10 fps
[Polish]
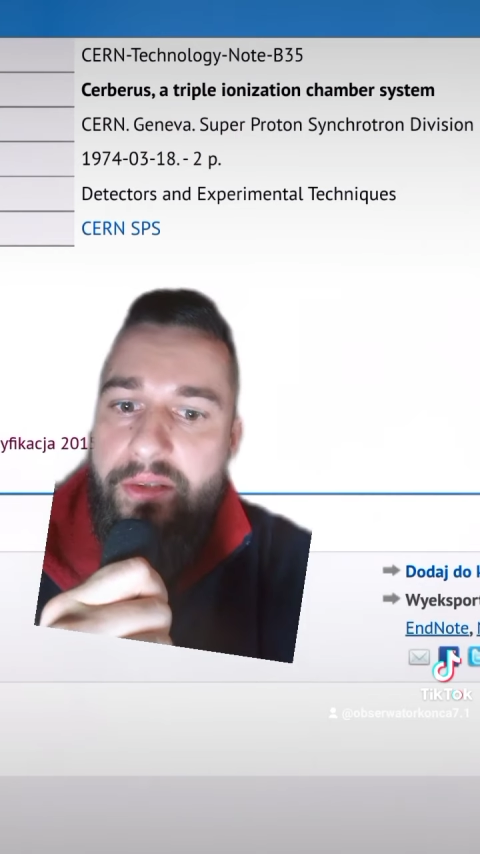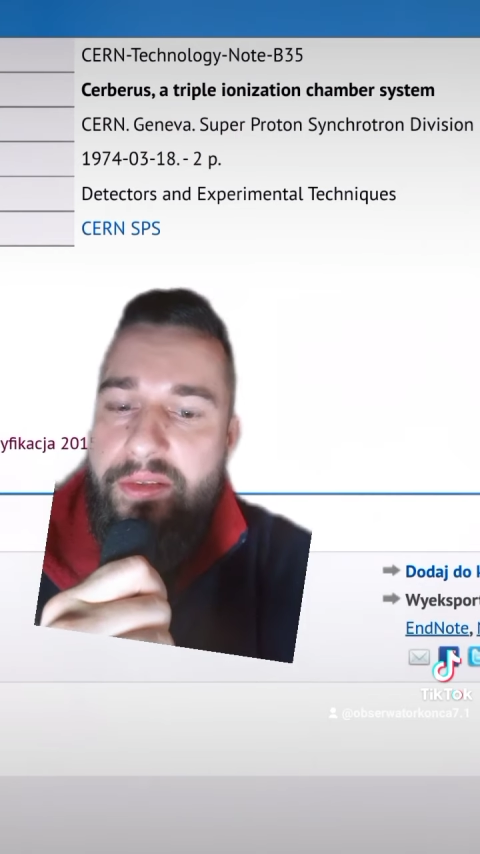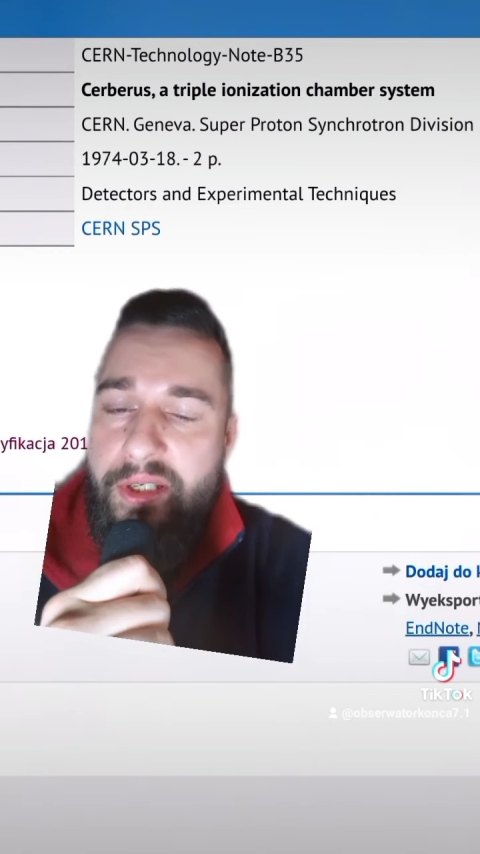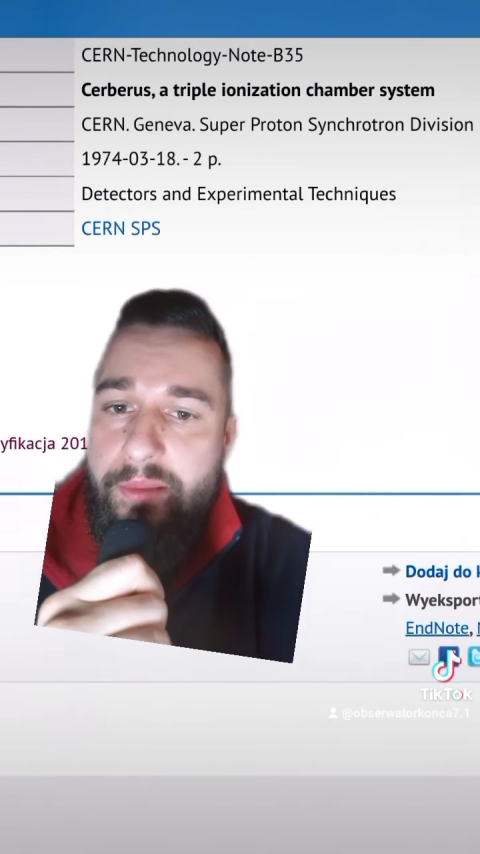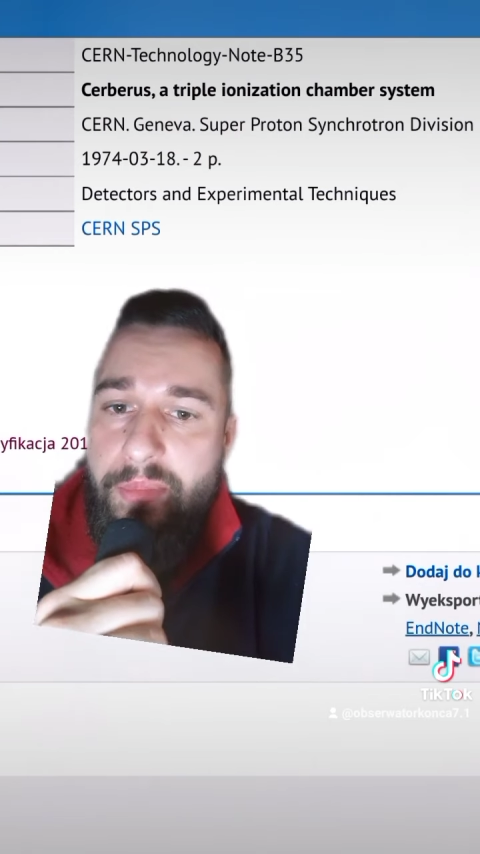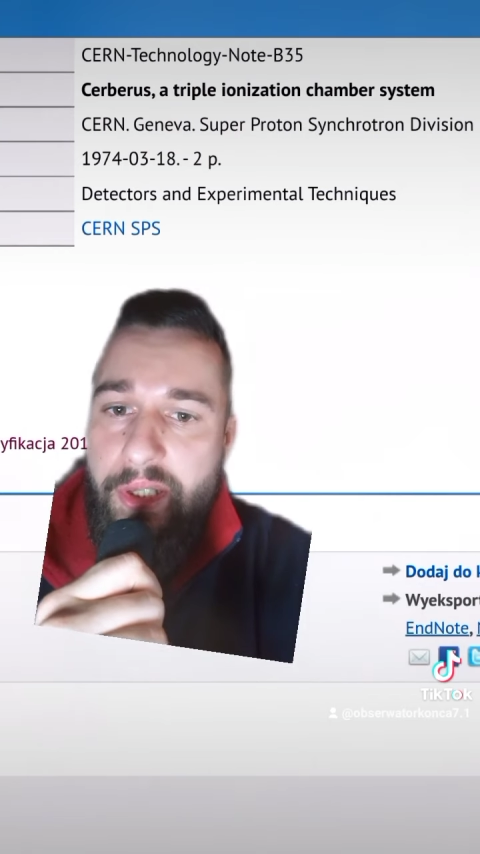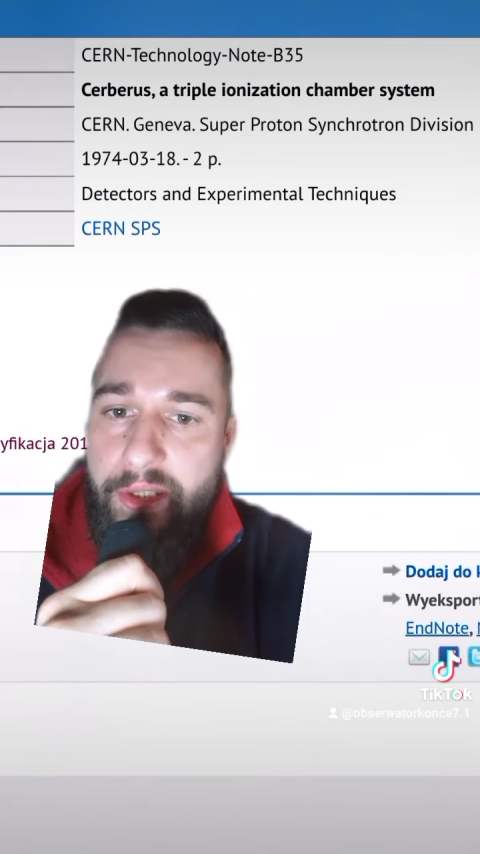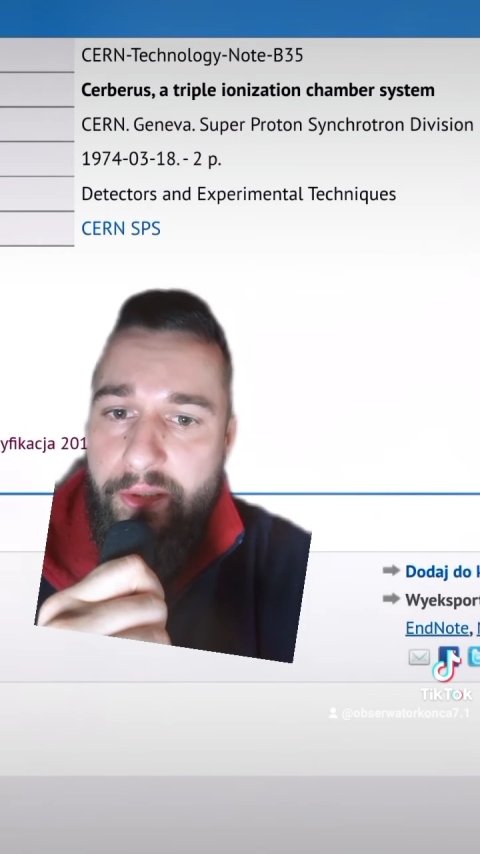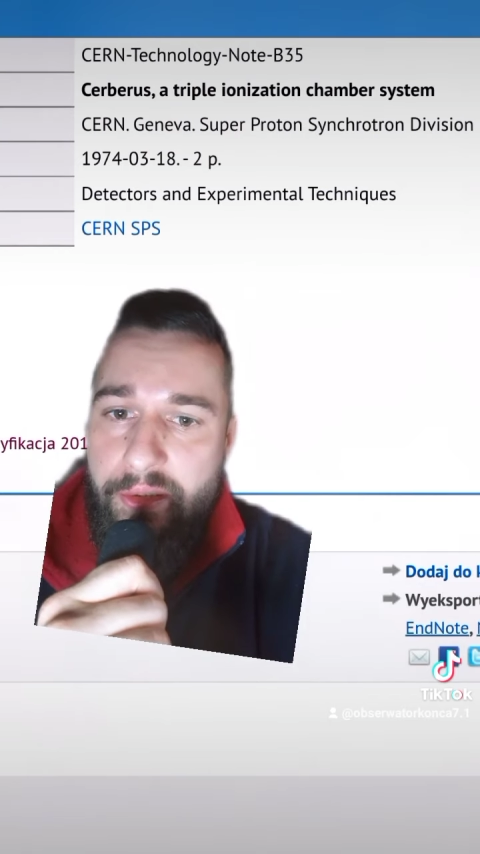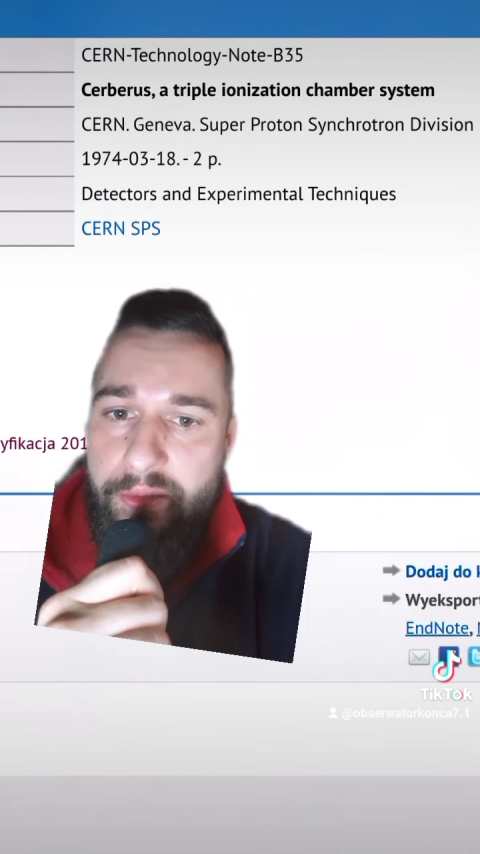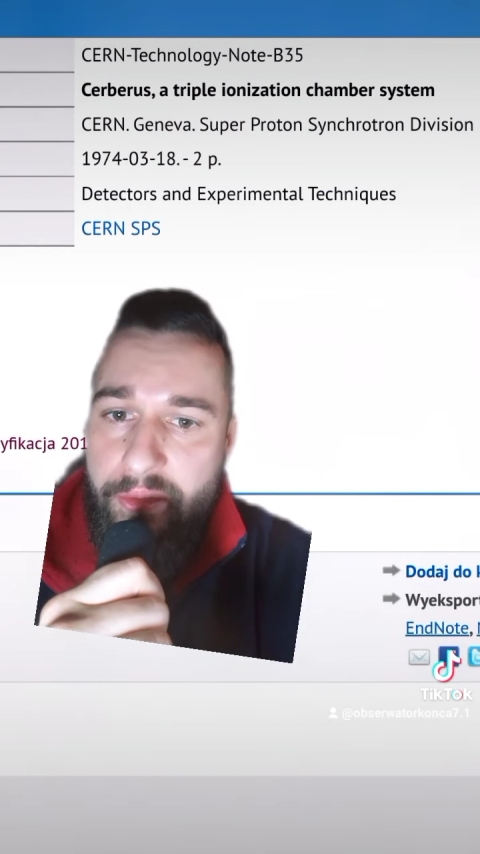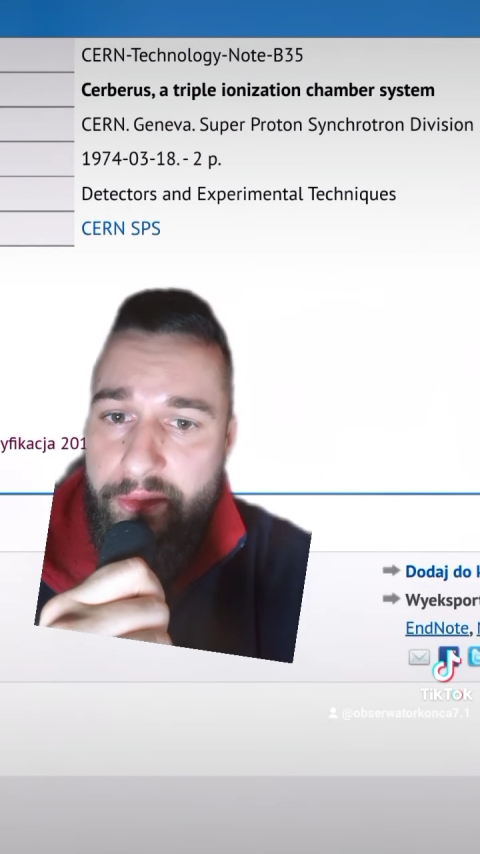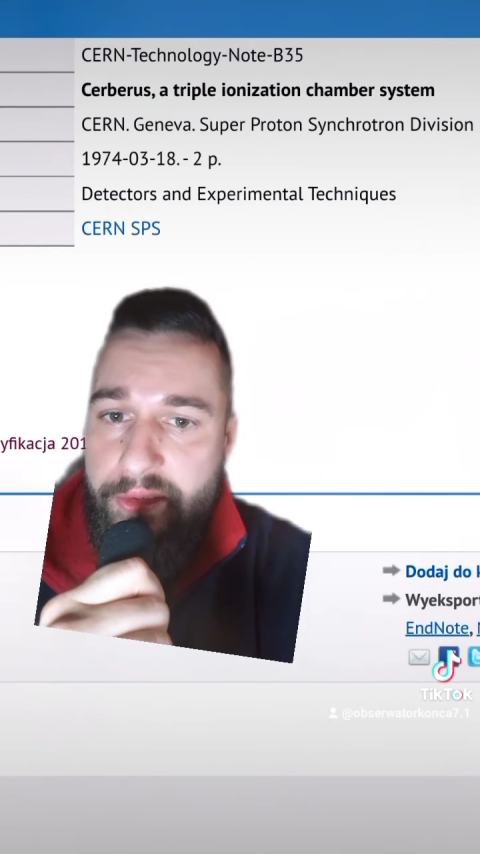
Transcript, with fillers: Cerber to